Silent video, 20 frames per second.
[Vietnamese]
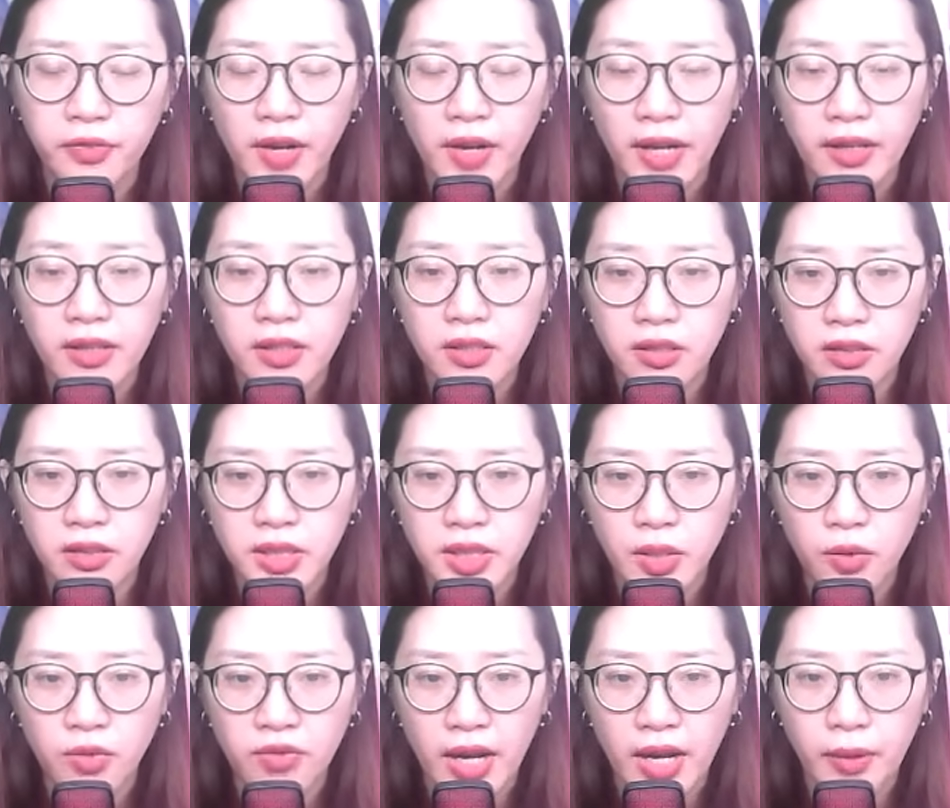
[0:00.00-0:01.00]
phá cửa
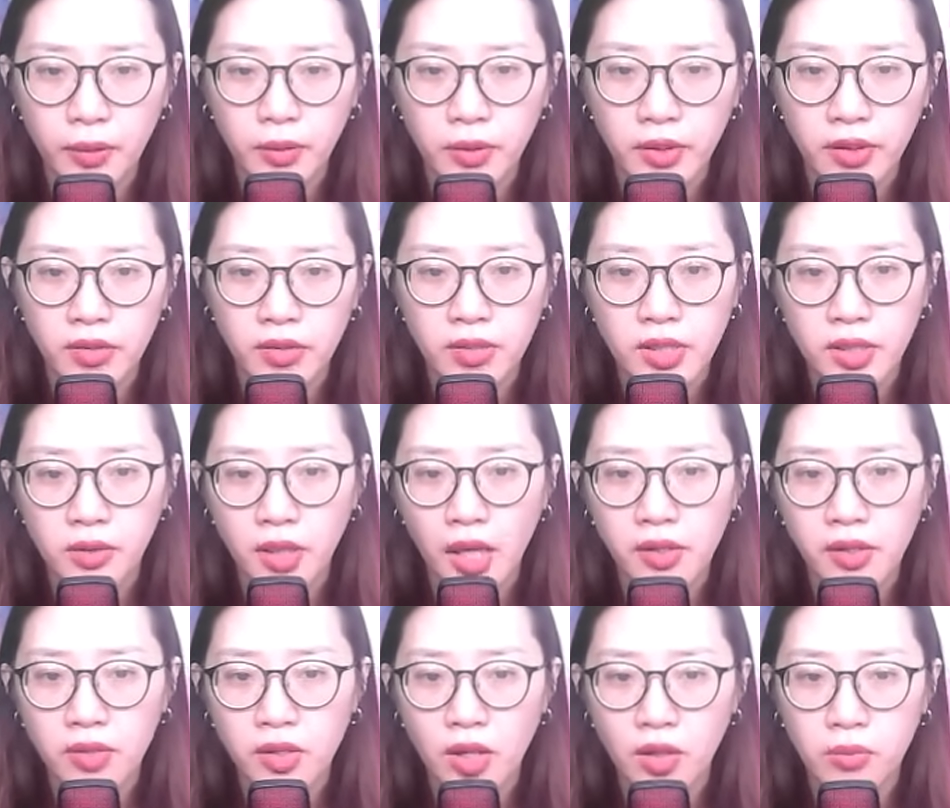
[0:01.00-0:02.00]
xông vào, nhìn
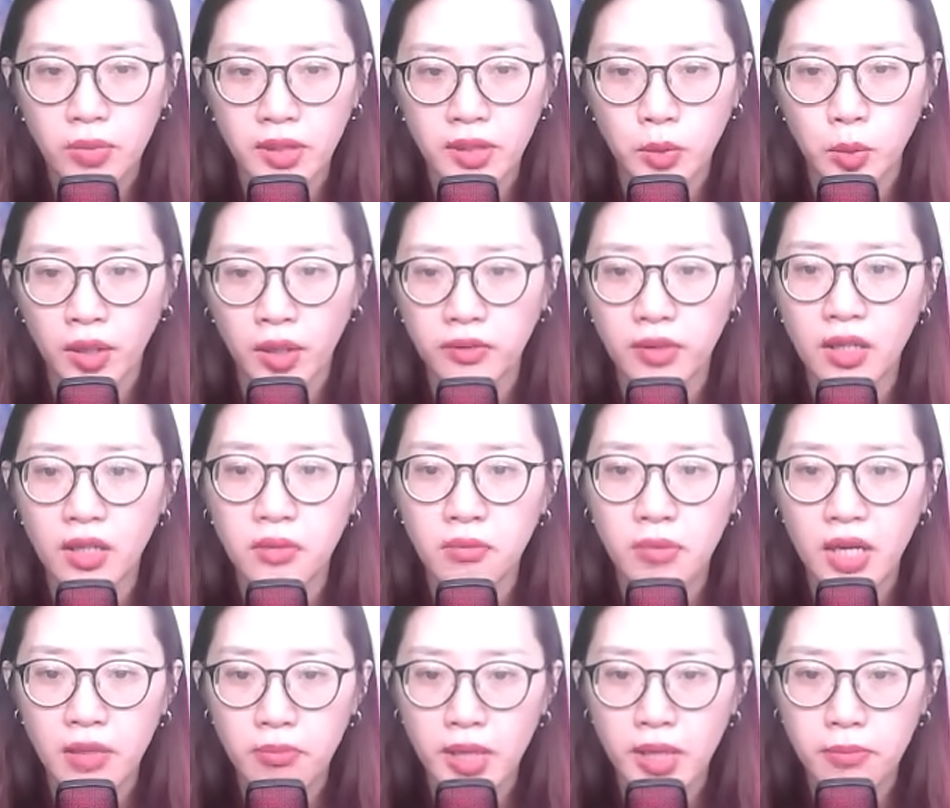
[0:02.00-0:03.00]
thấy con mình toàn thân
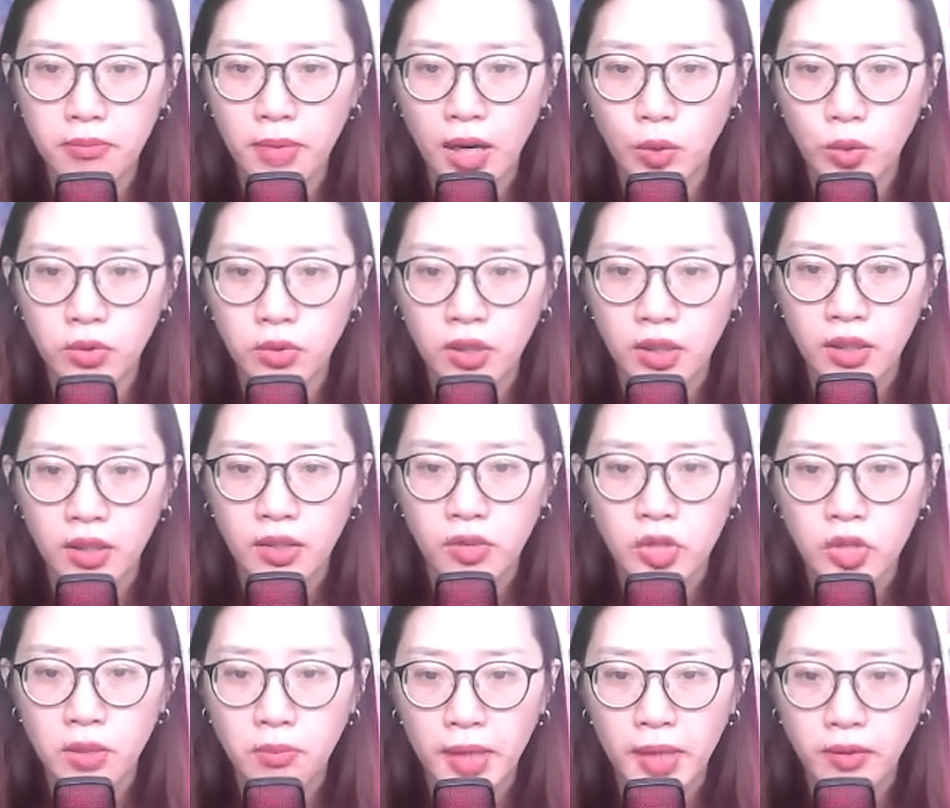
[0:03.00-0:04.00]
bê bết máu,
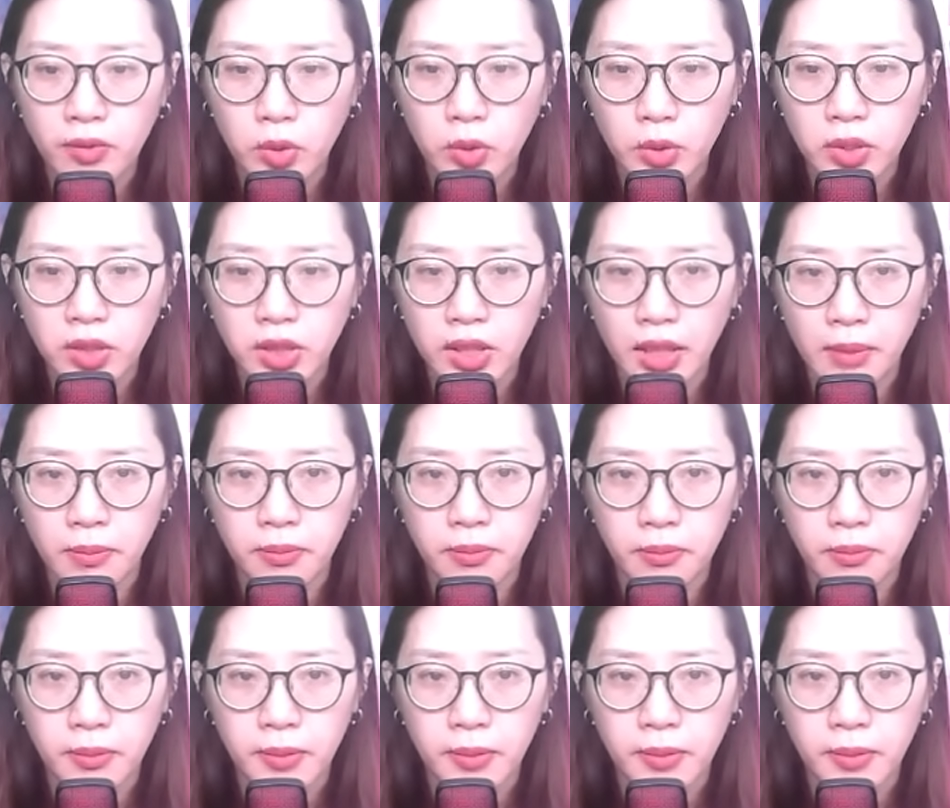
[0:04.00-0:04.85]
trước mắt tối sầm.